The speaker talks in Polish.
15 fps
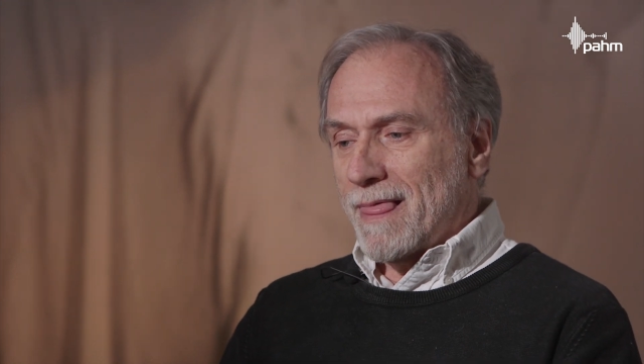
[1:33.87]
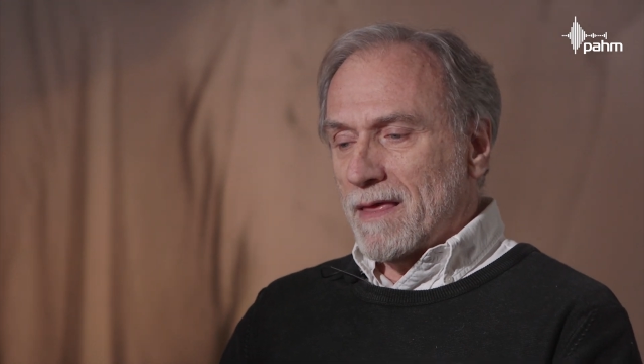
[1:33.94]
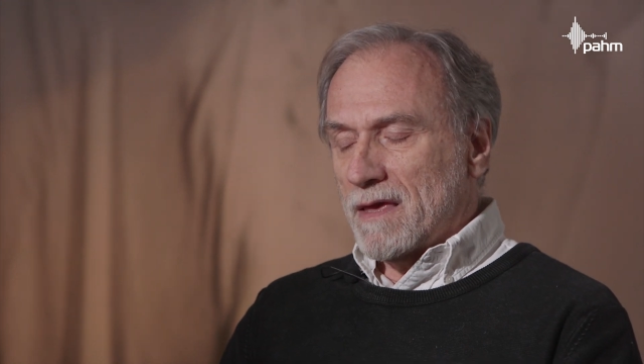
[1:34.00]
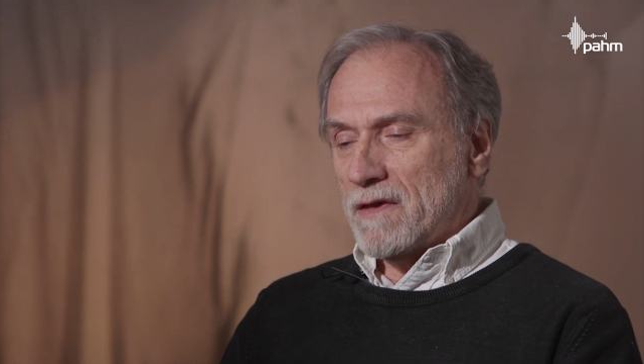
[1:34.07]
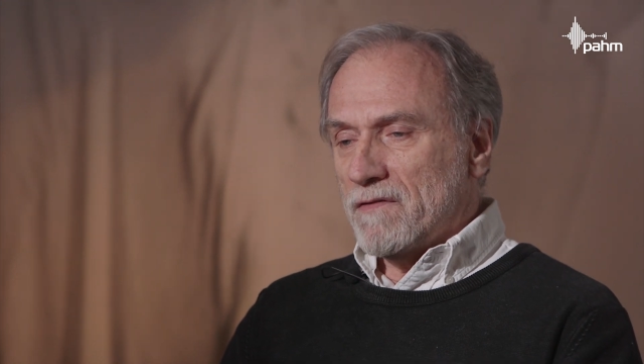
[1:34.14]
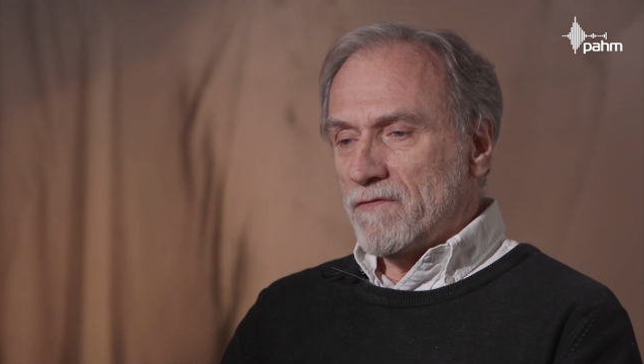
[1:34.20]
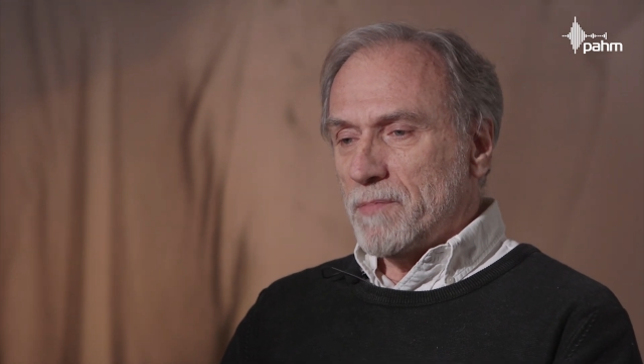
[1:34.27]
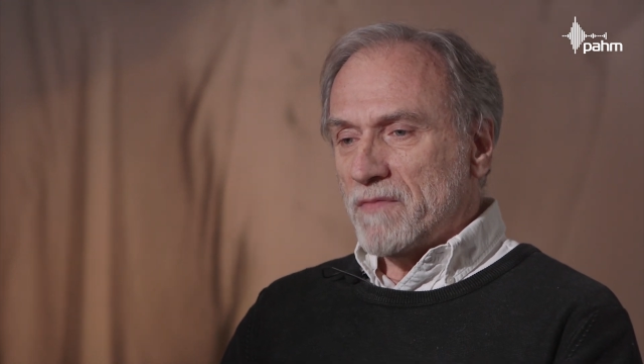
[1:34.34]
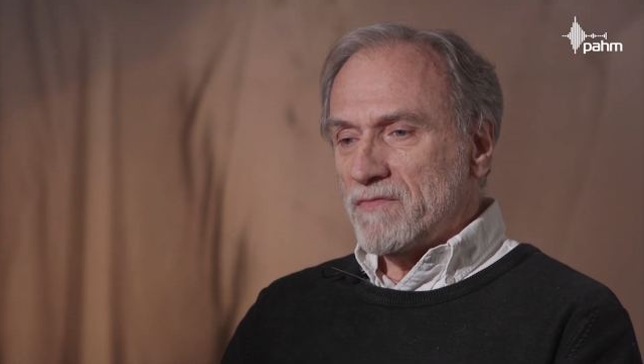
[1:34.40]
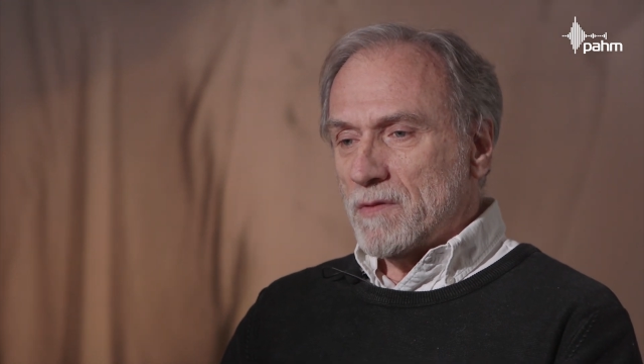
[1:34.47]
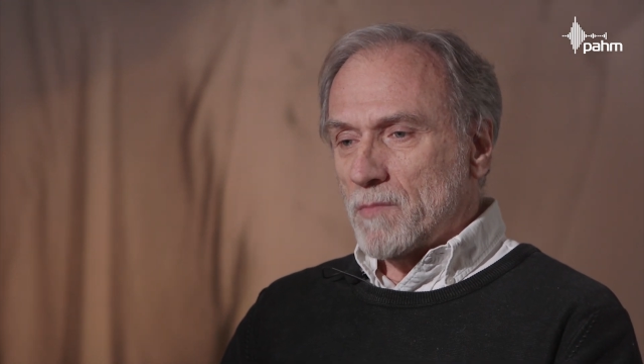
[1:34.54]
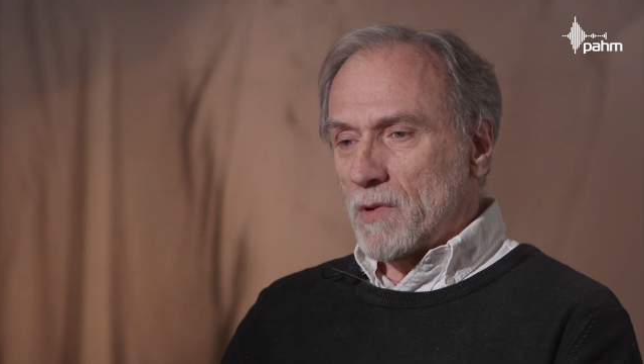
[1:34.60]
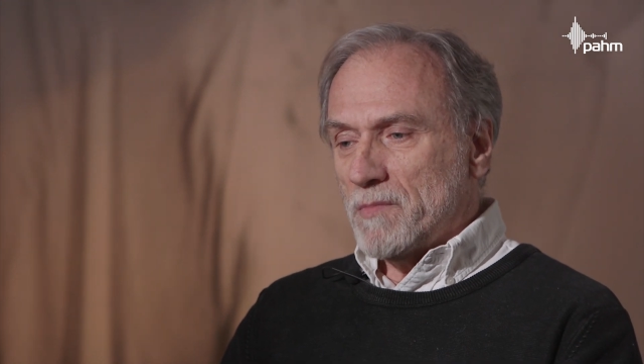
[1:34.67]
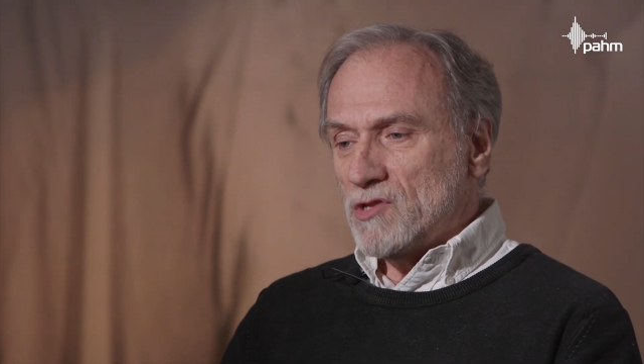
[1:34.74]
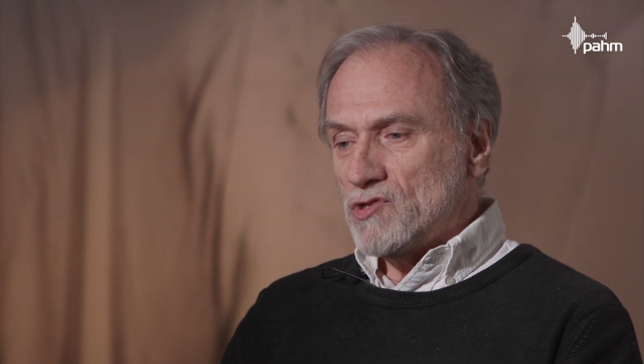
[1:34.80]
E, w pewnym
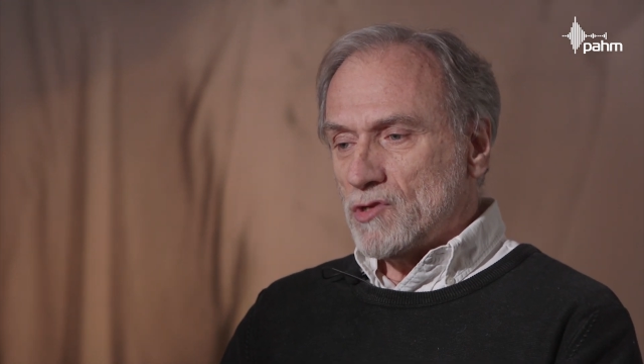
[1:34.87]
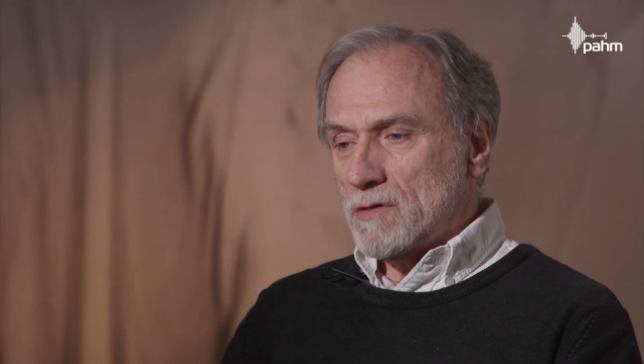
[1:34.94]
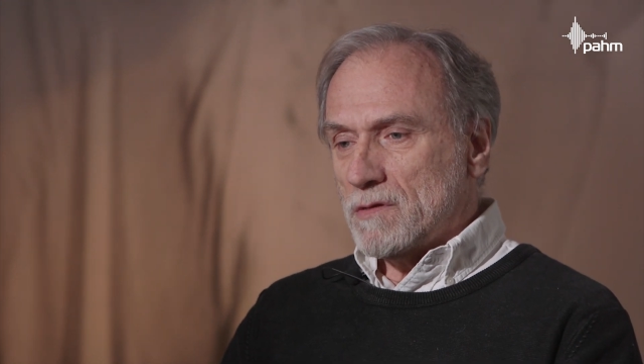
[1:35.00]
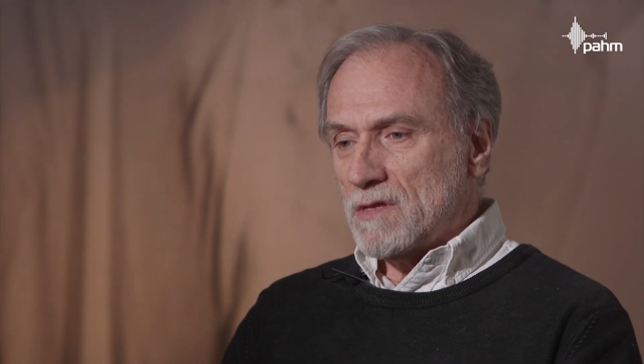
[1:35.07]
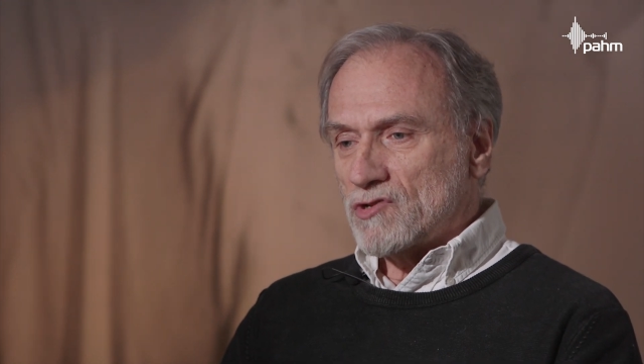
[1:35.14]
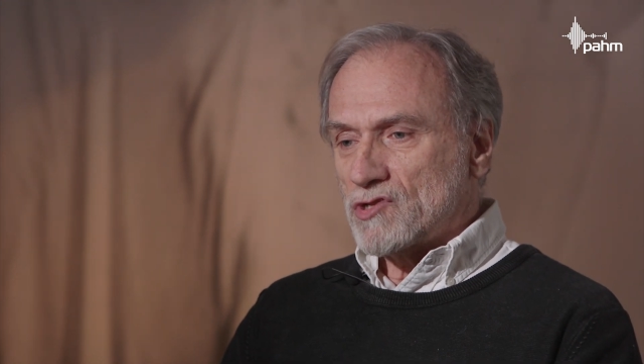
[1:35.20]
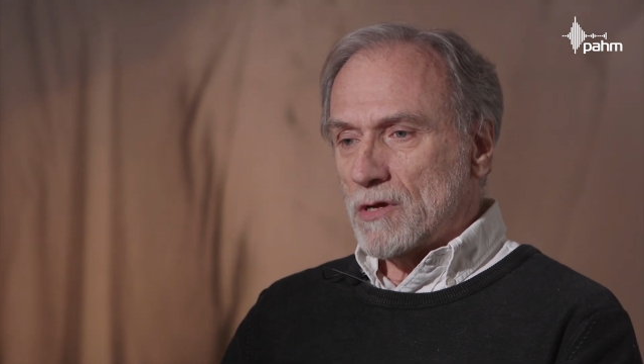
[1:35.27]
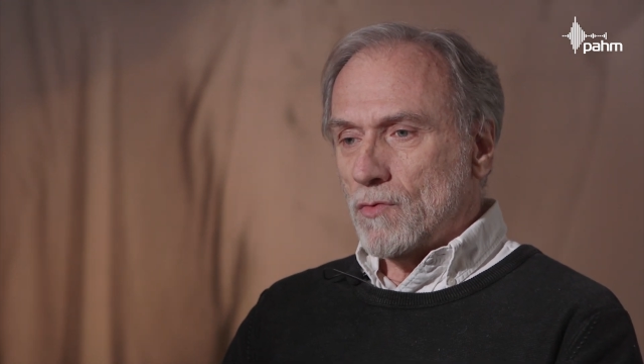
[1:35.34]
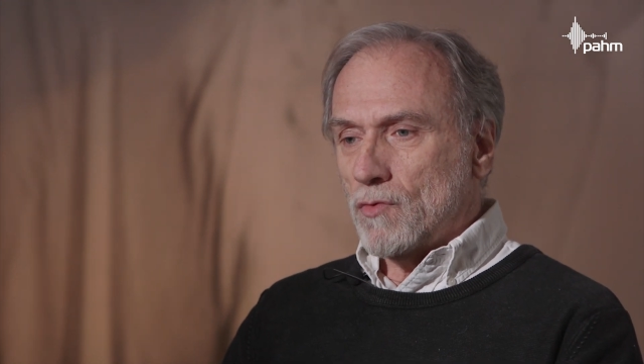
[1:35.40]
momencie nasza